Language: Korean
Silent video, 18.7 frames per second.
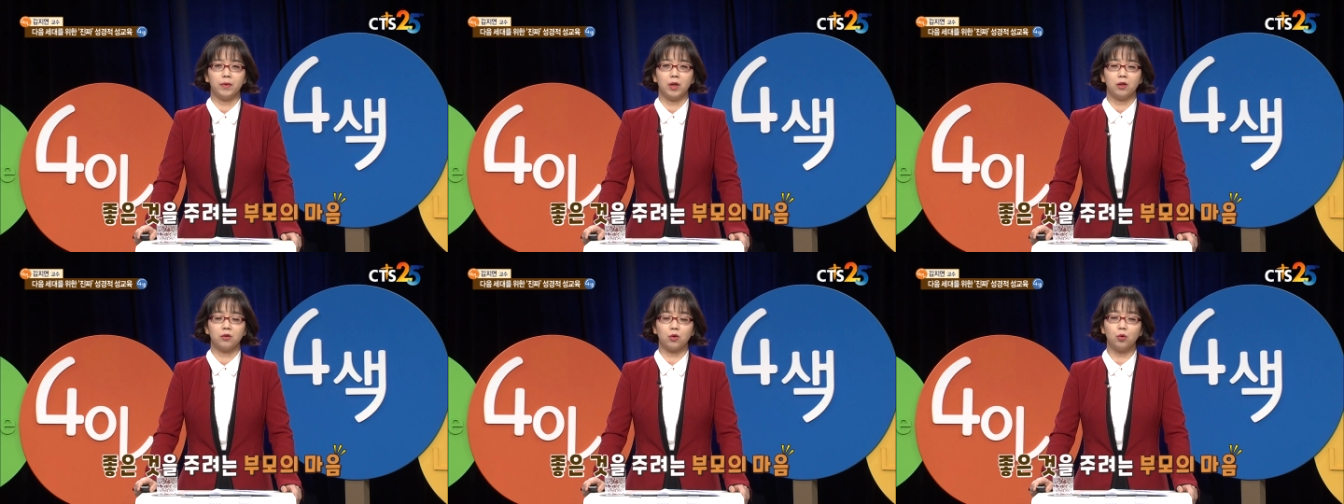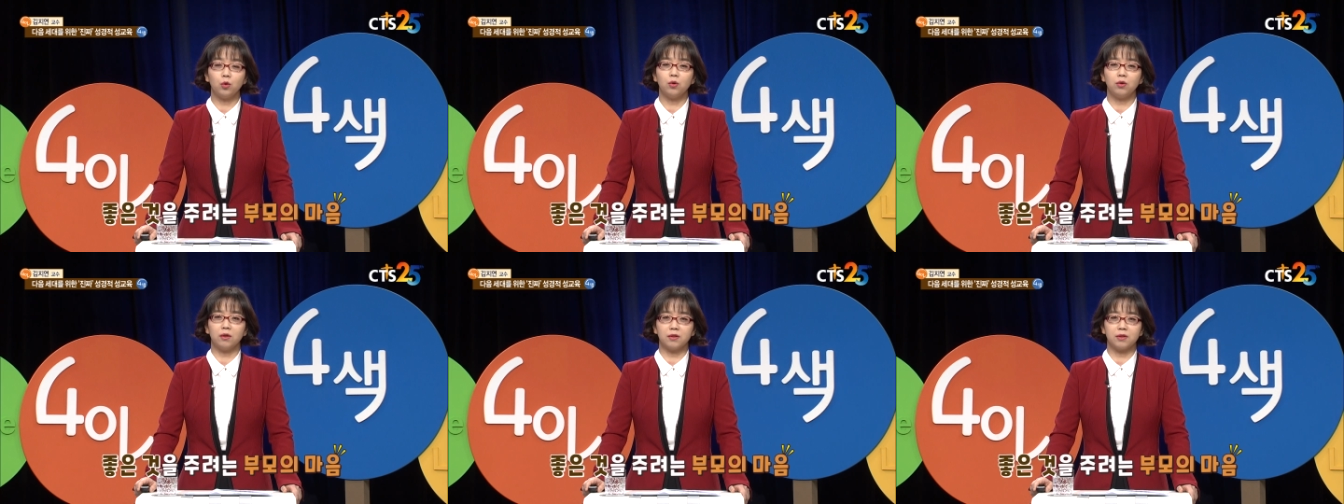
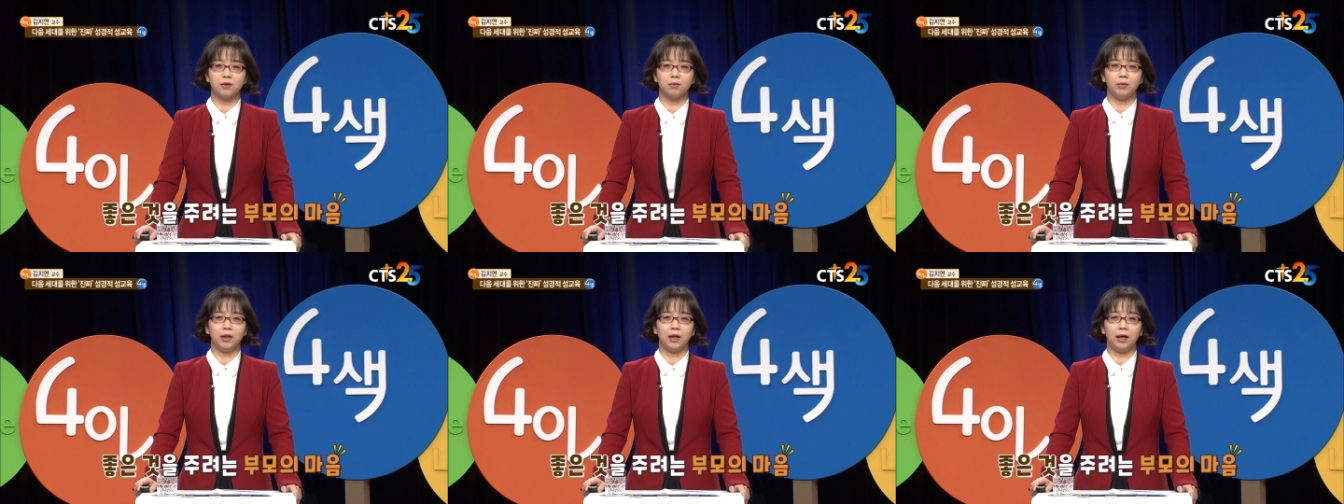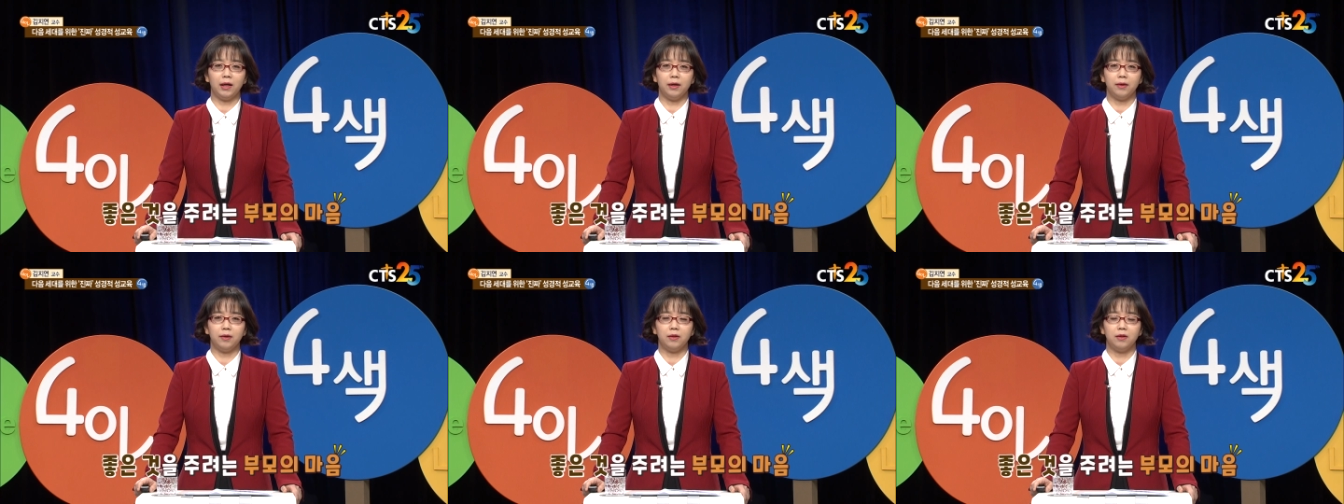저도
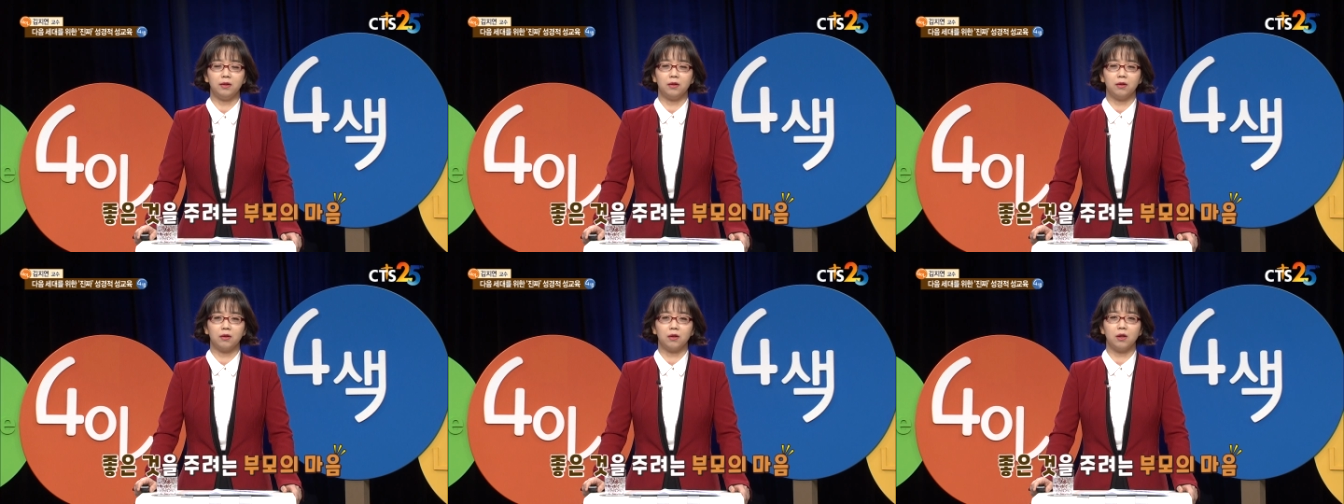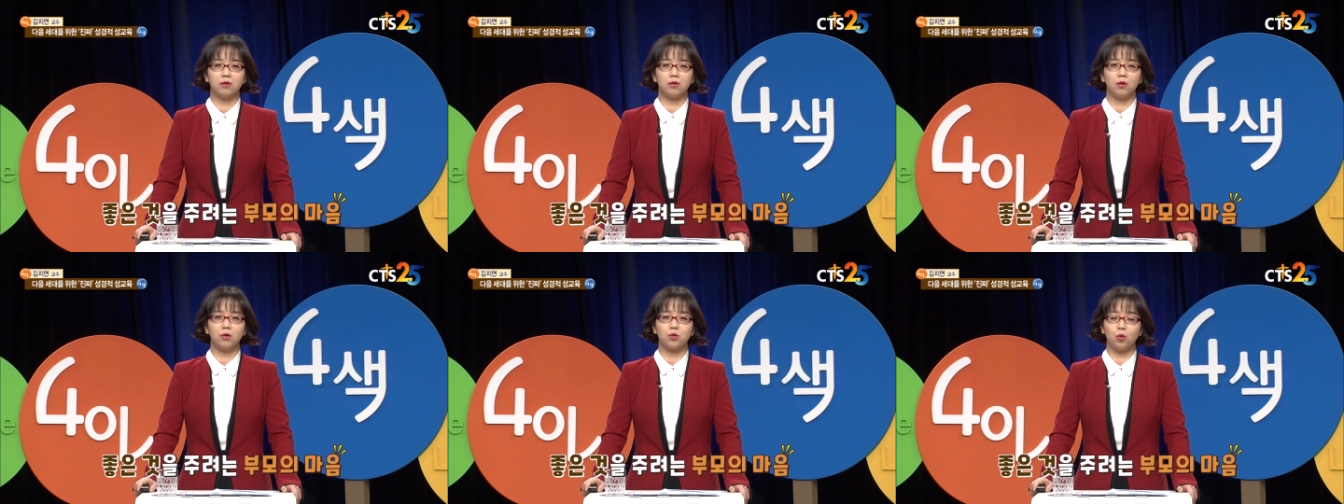그렇습니다.
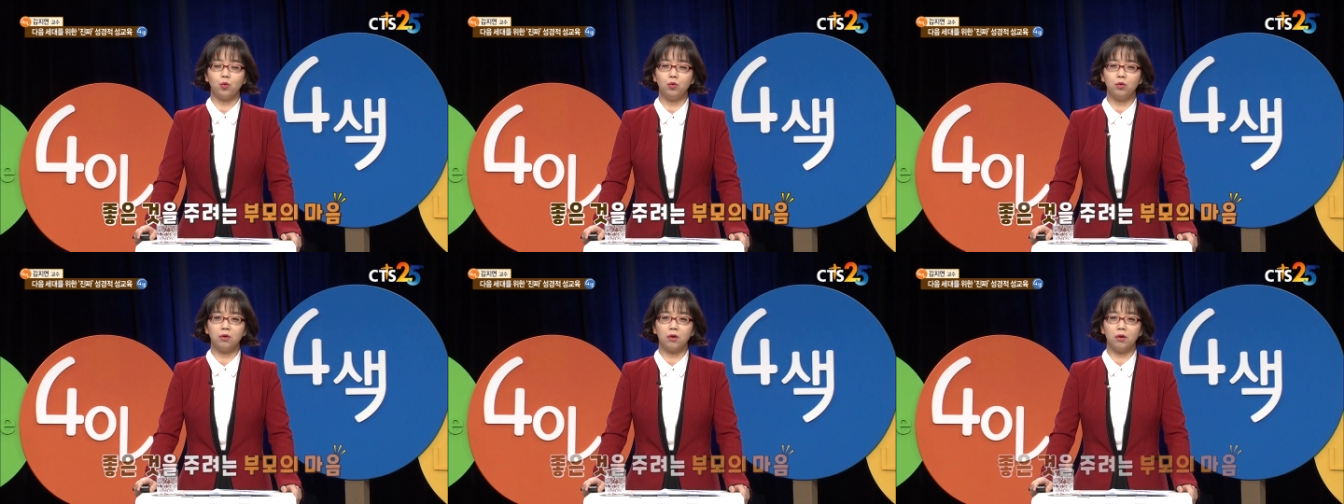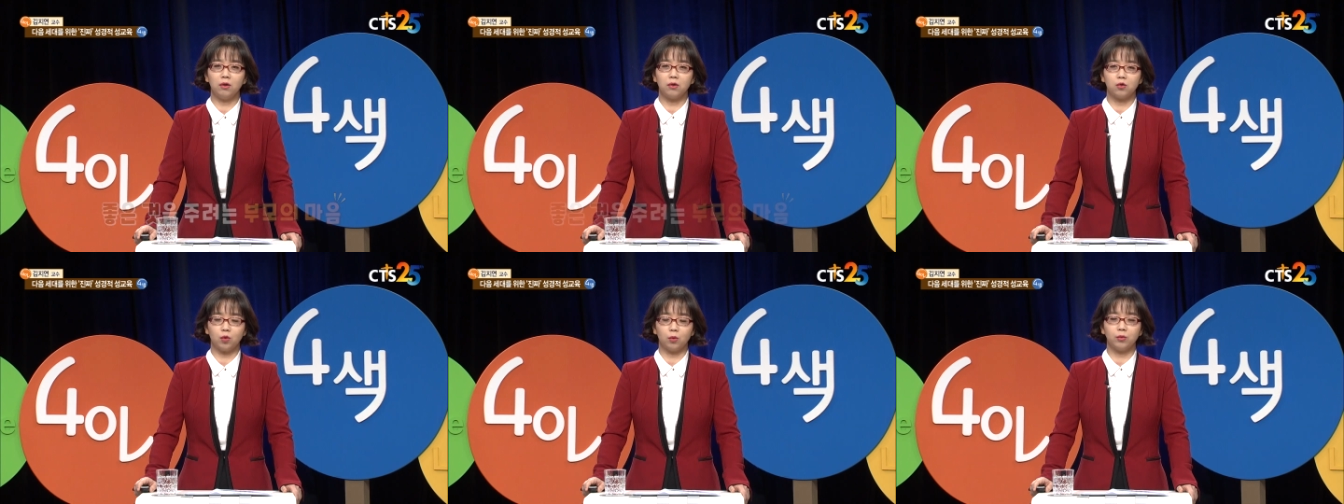그래서 좋은
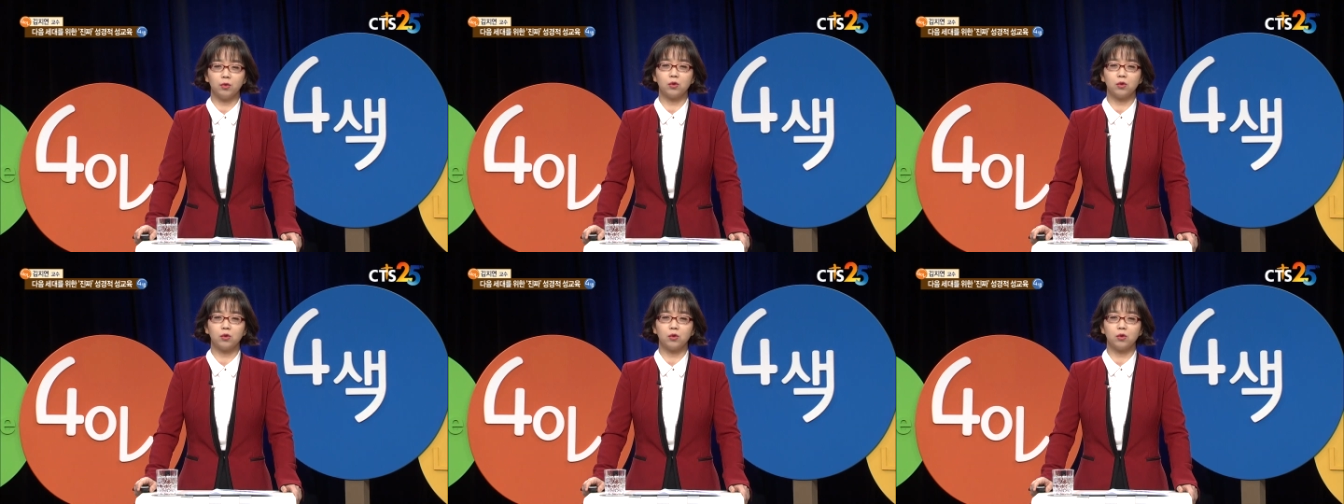것, 좀